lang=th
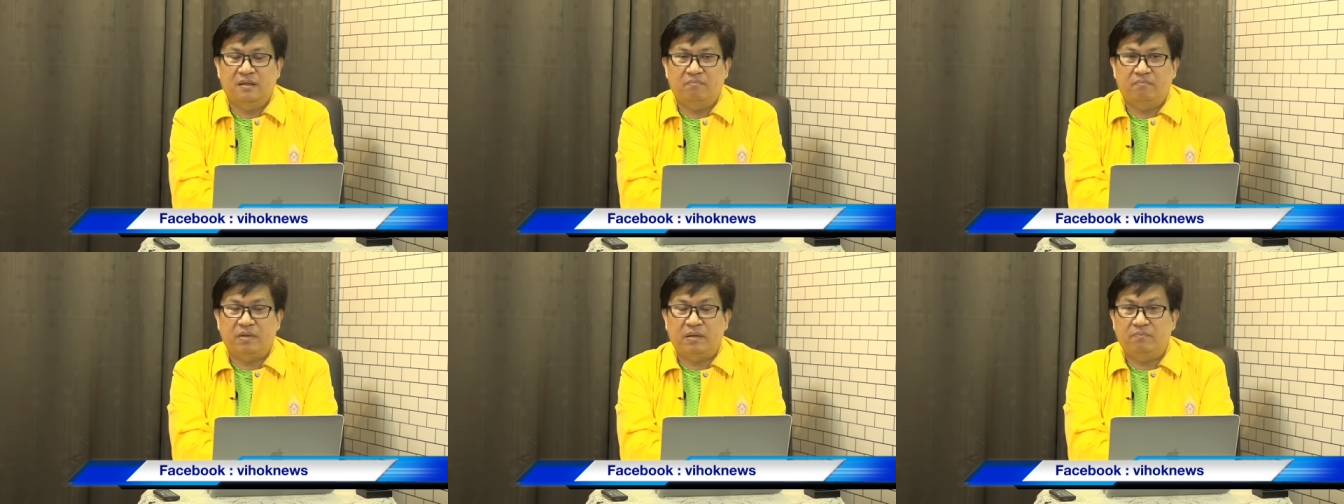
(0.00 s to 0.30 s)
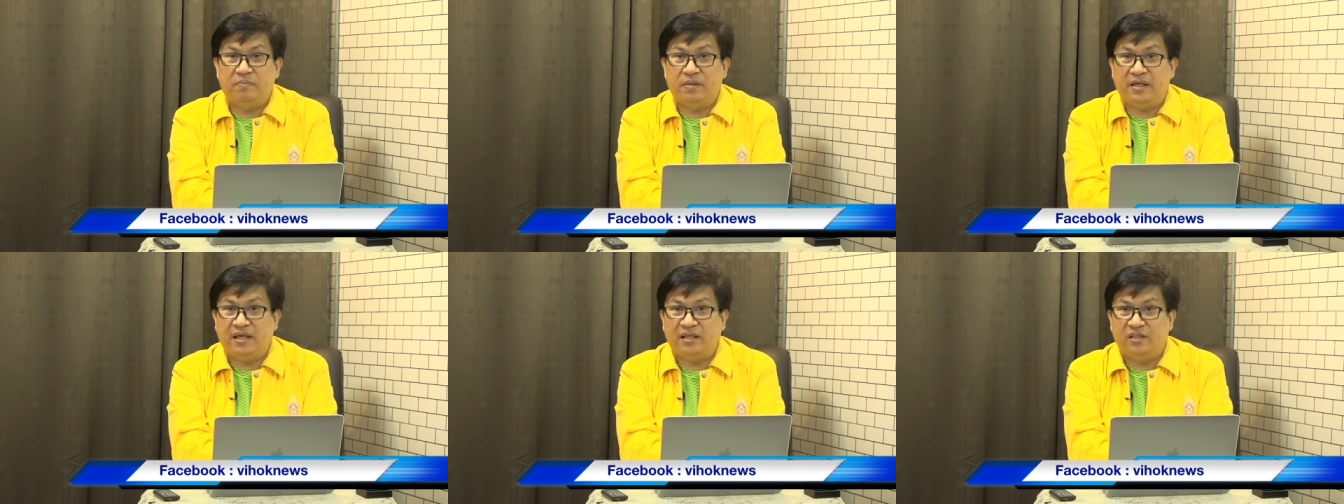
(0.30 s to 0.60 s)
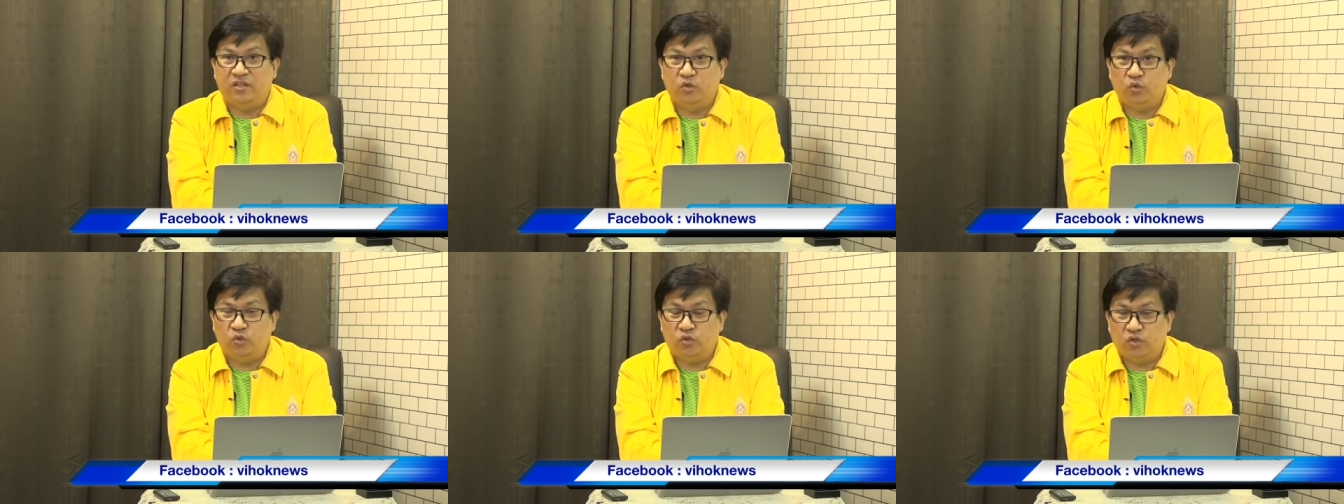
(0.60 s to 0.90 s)
เป็นเพียง
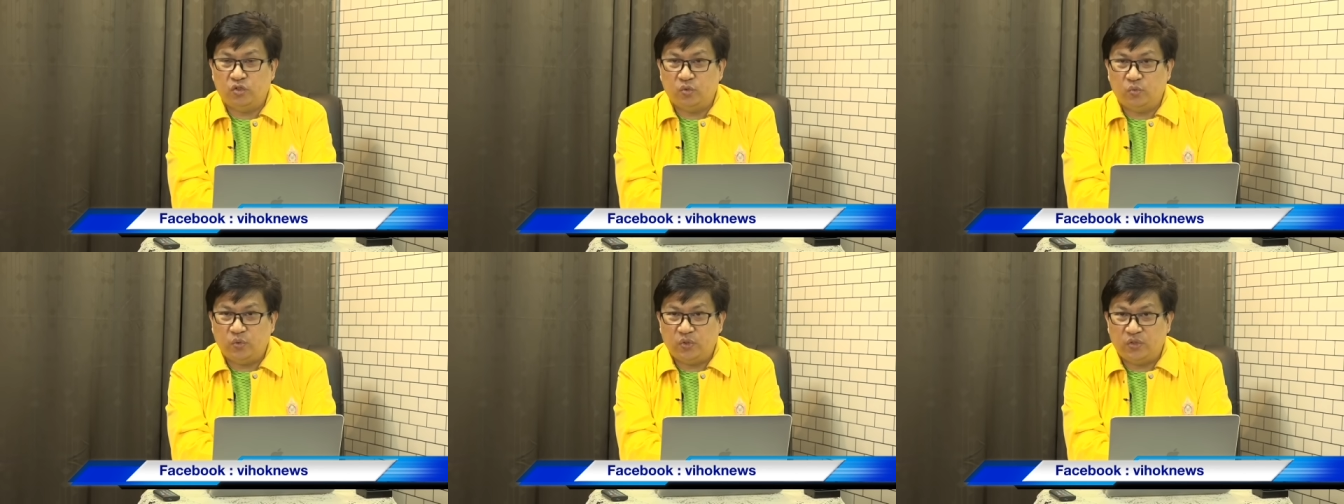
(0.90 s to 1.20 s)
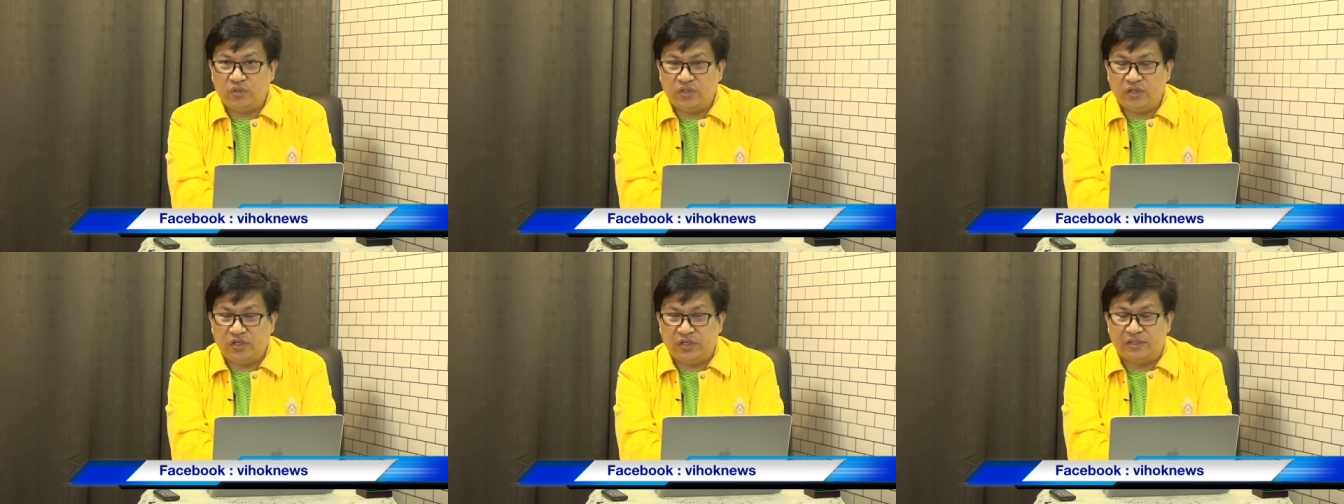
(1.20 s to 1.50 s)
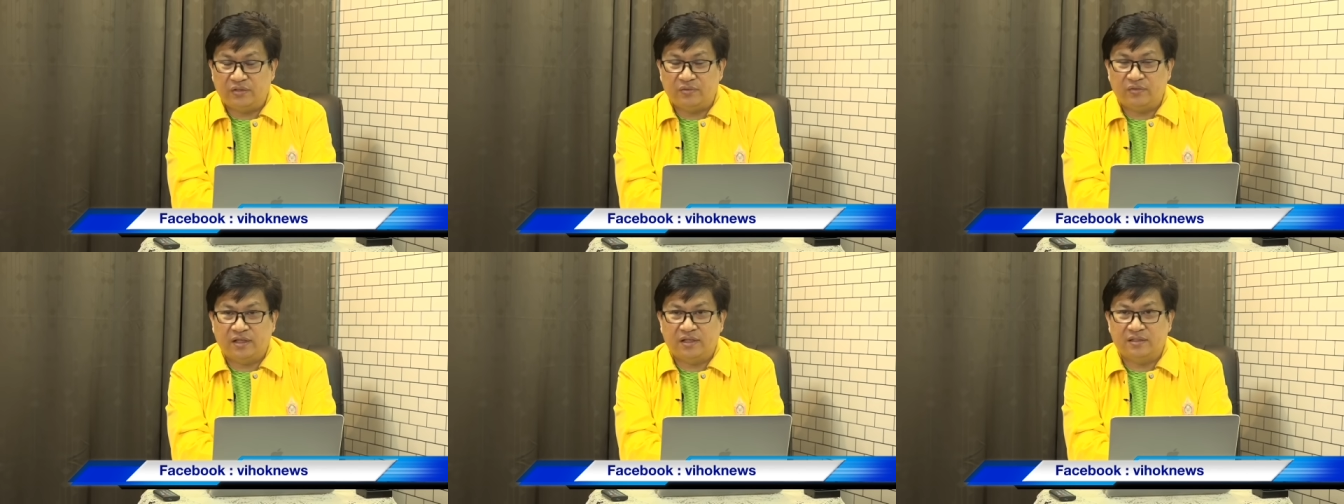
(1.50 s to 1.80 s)
ยุทธวิธี
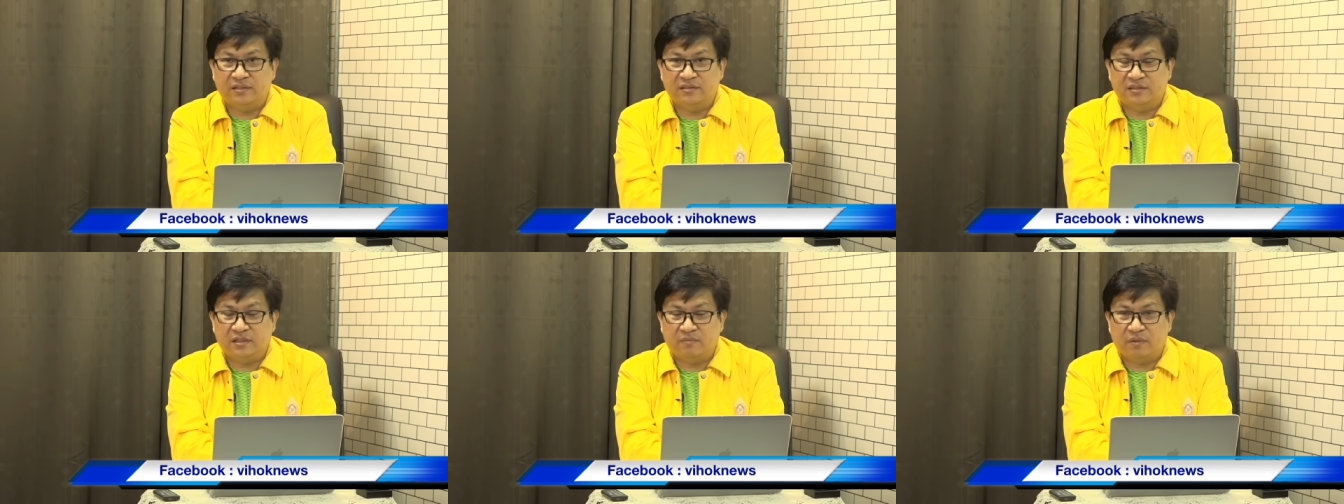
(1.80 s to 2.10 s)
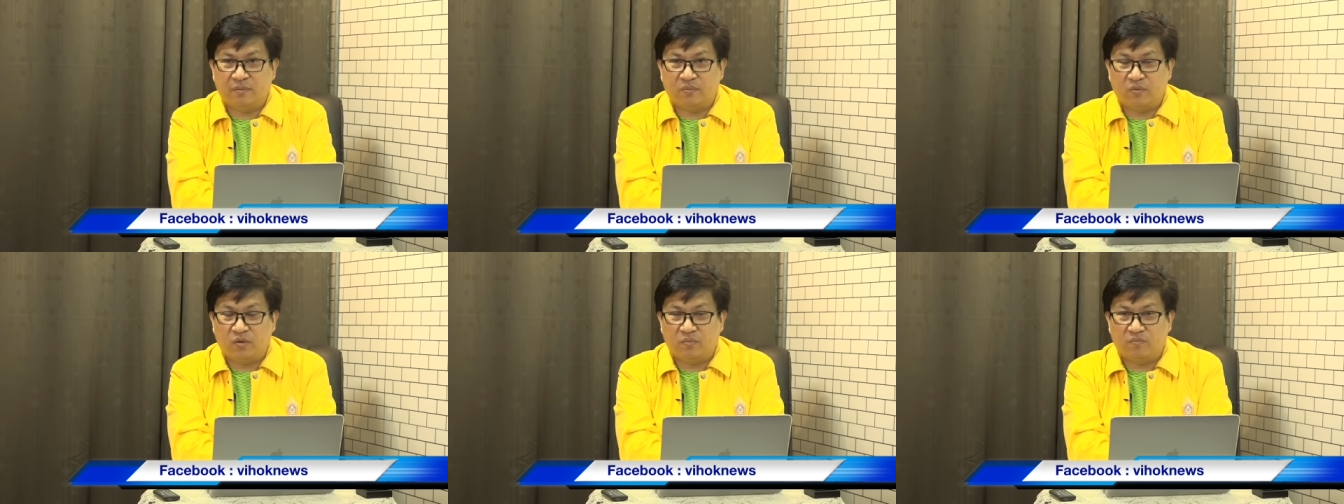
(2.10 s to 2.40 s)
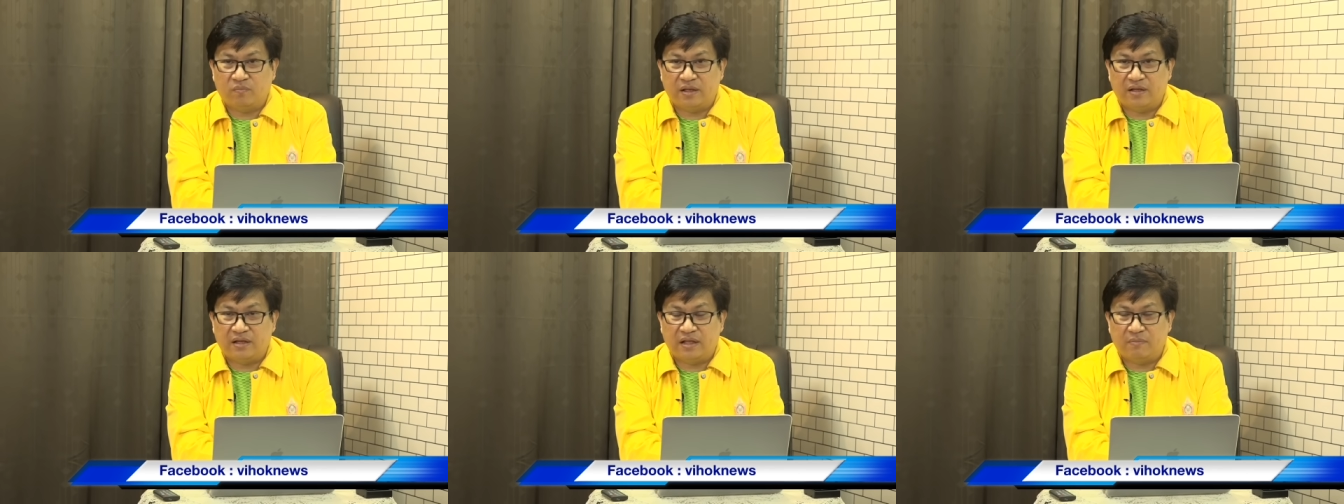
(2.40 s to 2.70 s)
เท่านั้นสำหรับคน
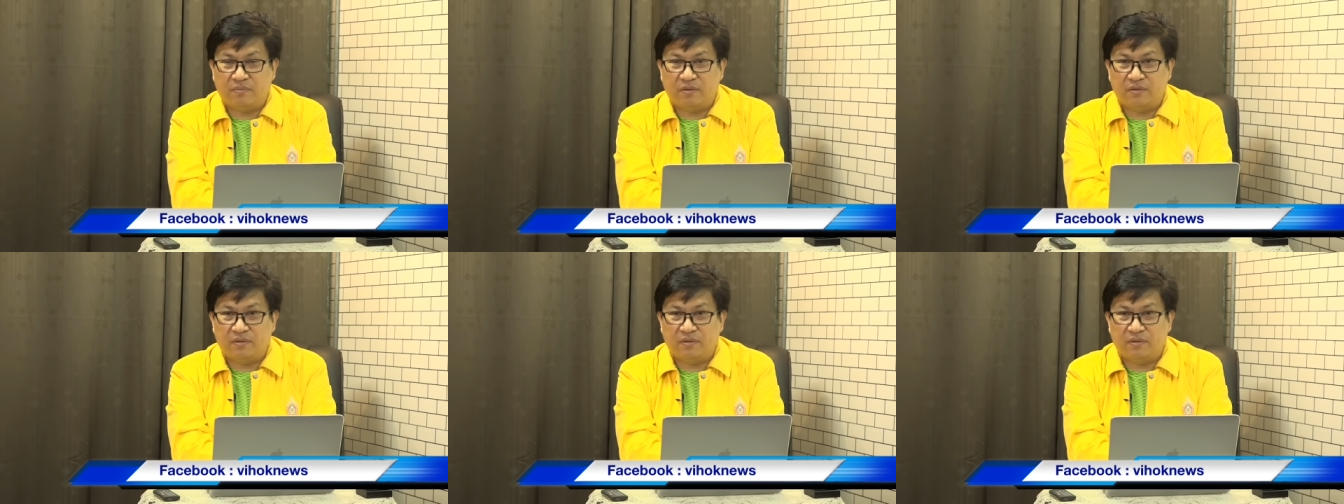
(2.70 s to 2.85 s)
ภายใน